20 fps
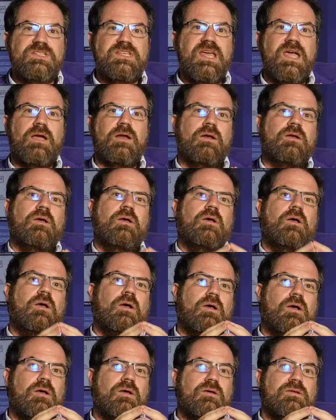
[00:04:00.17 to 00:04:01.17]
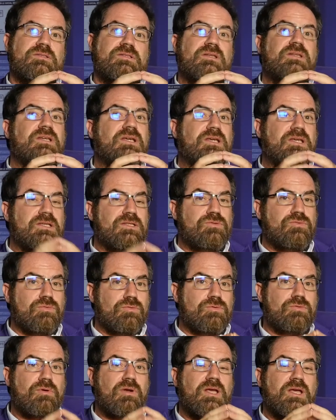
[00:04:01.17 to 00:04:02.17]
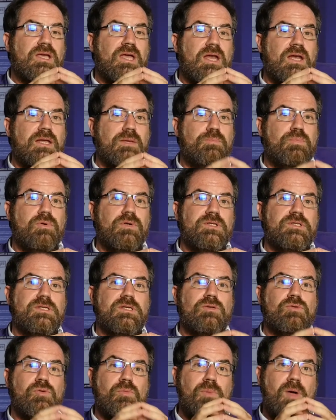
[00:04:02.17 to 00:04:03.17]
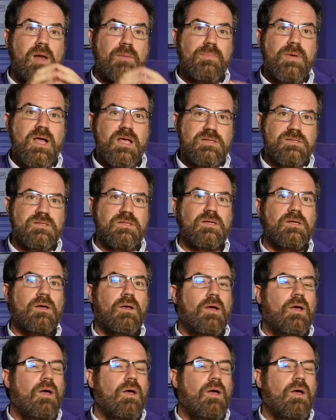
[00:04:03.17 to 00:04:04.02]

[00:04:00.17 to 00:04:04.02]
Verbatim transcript: siècle. c'est des questions sur lesquelles les politiques ne parlent pas assez